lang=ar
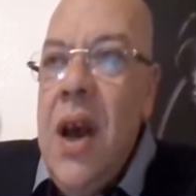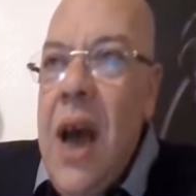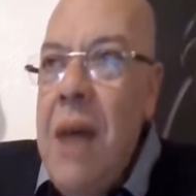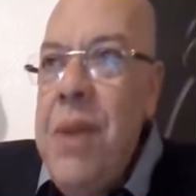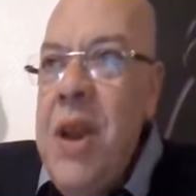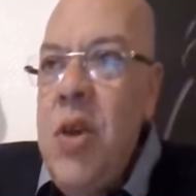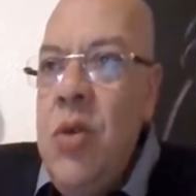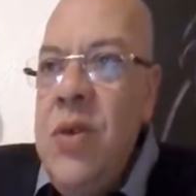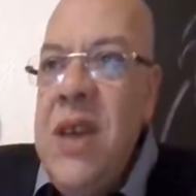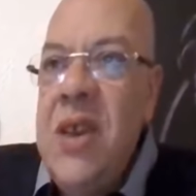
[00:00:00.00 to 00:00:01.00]
قابل
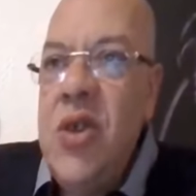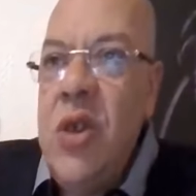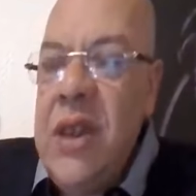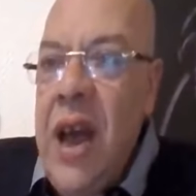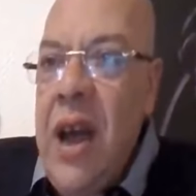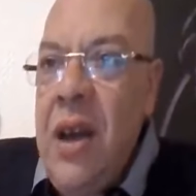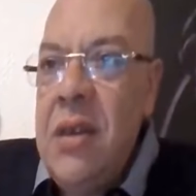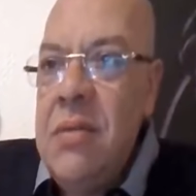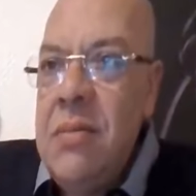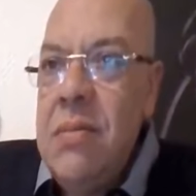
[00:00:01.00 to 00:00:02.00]
يكون تحت
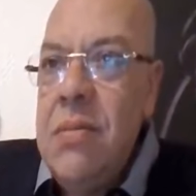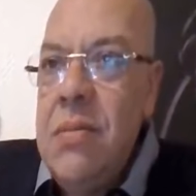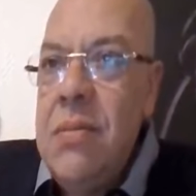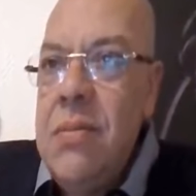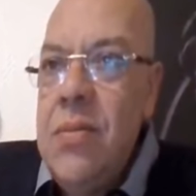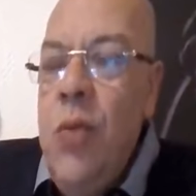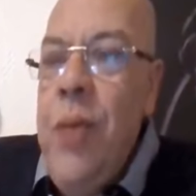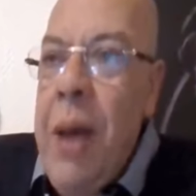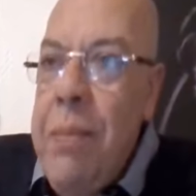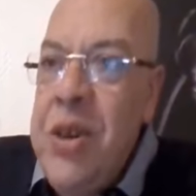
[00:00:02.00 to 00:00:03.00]
سلطه
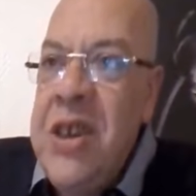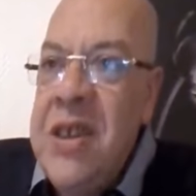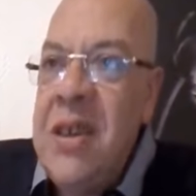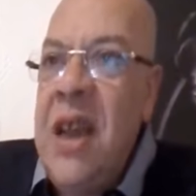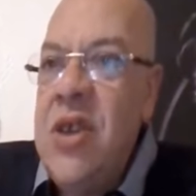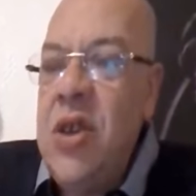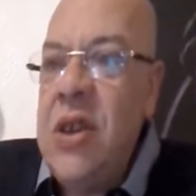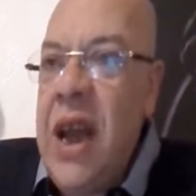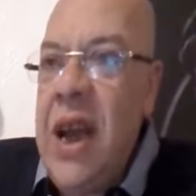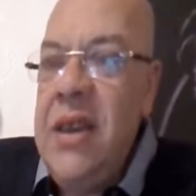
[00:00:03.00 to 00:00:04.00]
وما حبش يتصدى
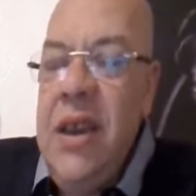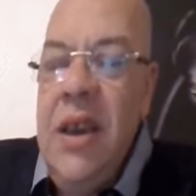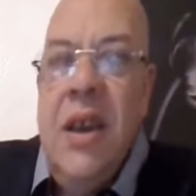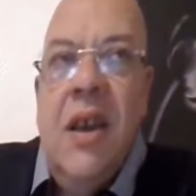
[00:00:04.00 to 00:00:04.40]
للسلطه هذه